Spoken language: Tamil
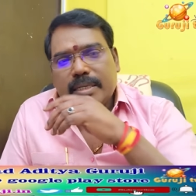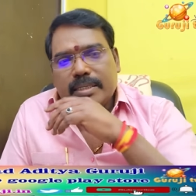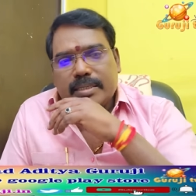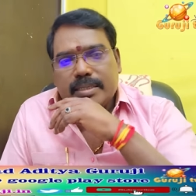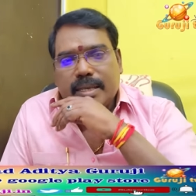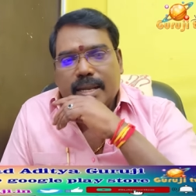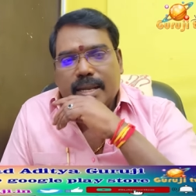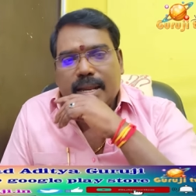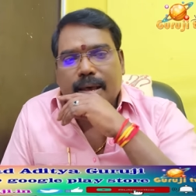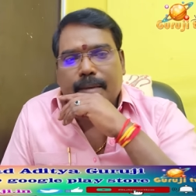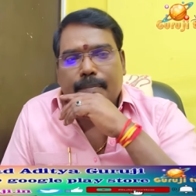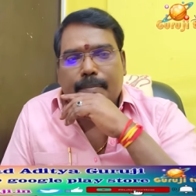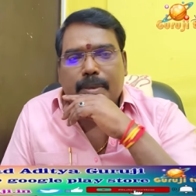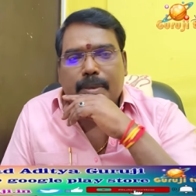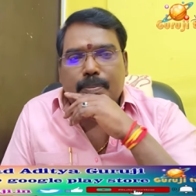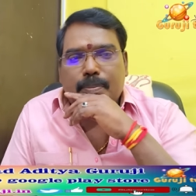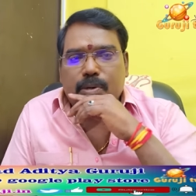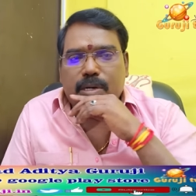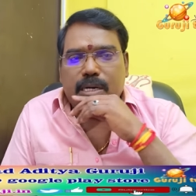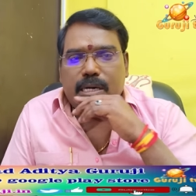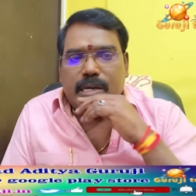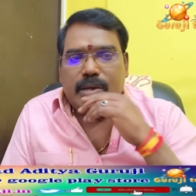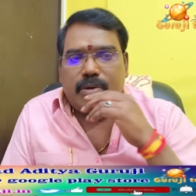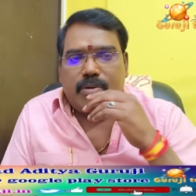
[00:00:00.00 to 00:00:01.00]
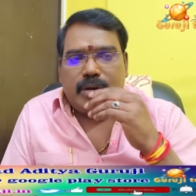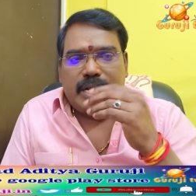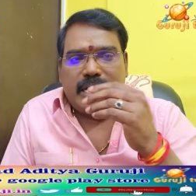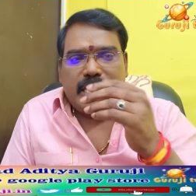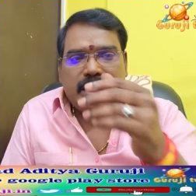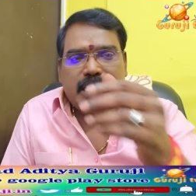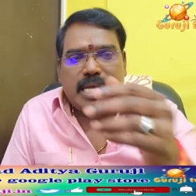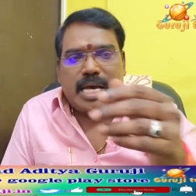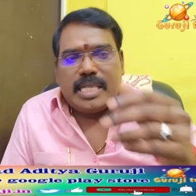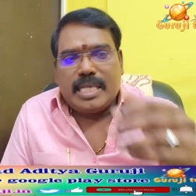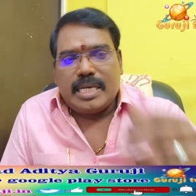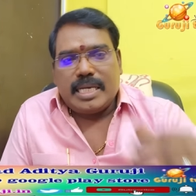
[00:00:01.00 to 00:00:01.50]
சில அமைப்புகள் அவருடைய
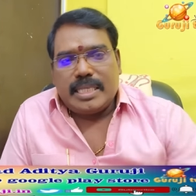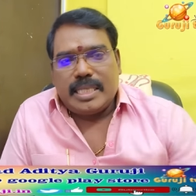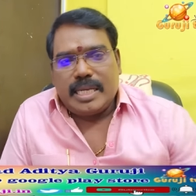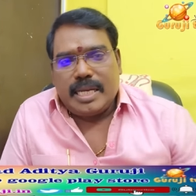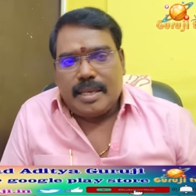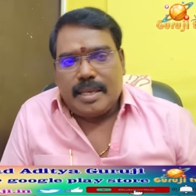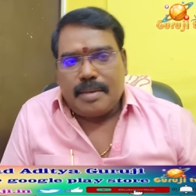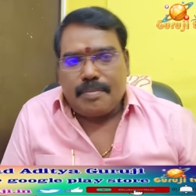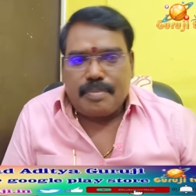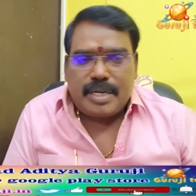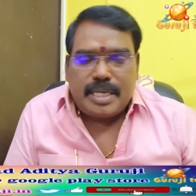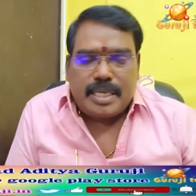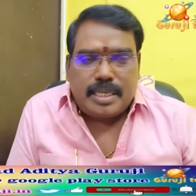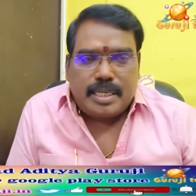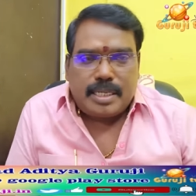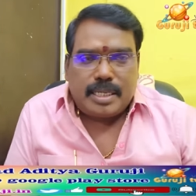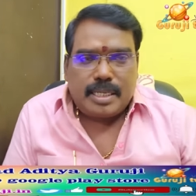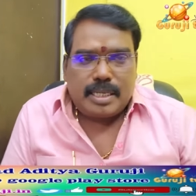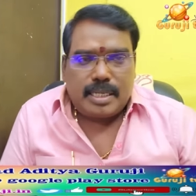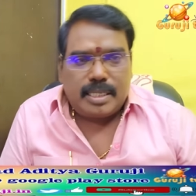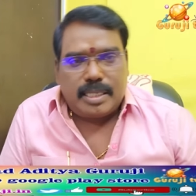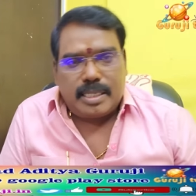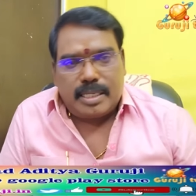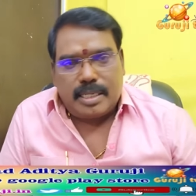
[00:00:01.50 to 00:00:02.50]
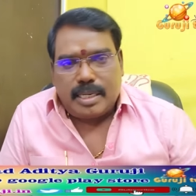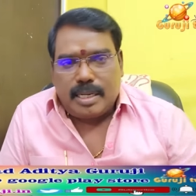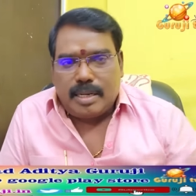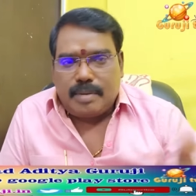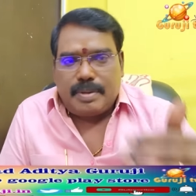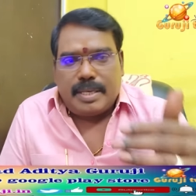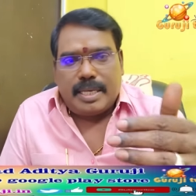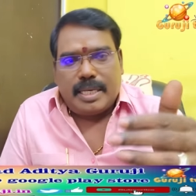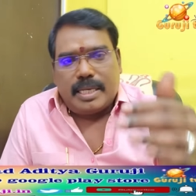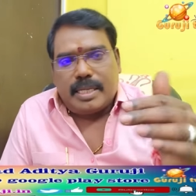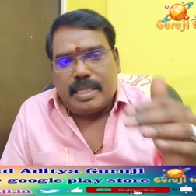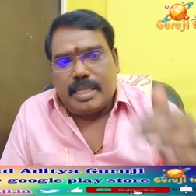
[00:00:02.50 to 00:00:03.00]
ஜாதகத்தில் எப்படி இருக்கிறது
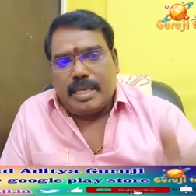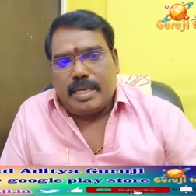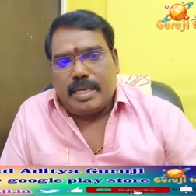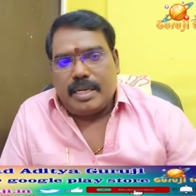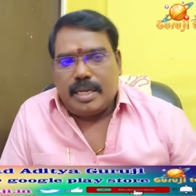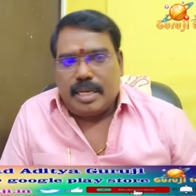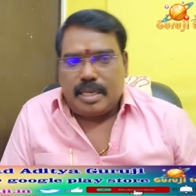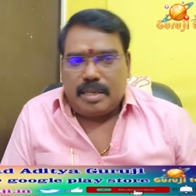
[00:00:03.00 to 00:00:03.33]
அப்படிங்கிறத இன்றைக்கு